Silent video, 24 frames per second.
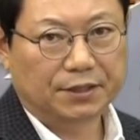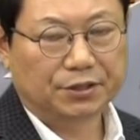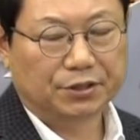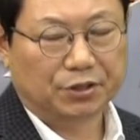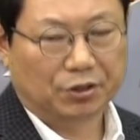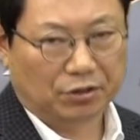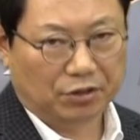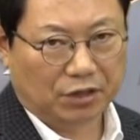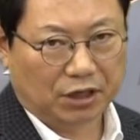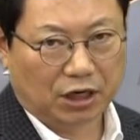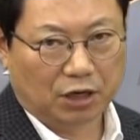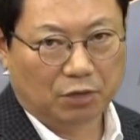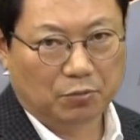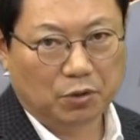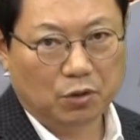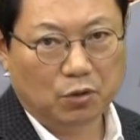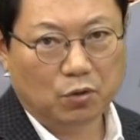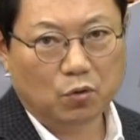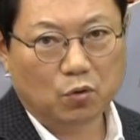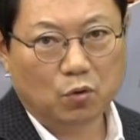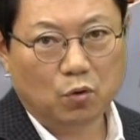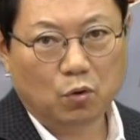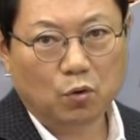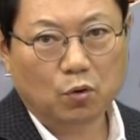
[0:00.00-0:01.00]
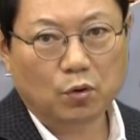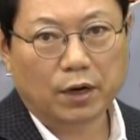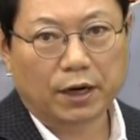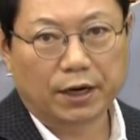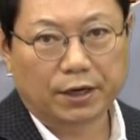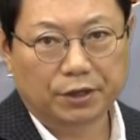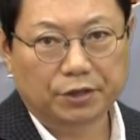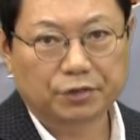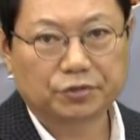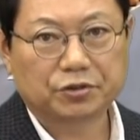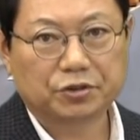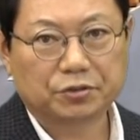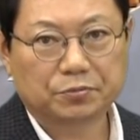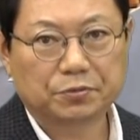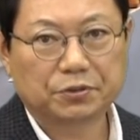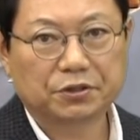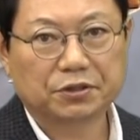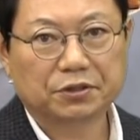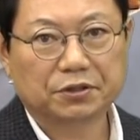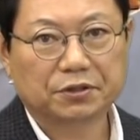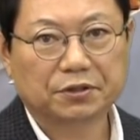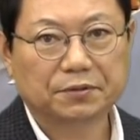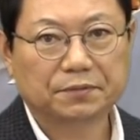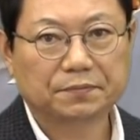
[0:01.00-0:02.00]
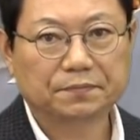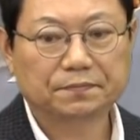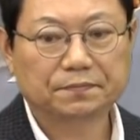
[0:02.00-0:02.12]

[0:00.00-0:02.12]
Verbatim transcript: 결과 나오면 꼭 알려주십시오.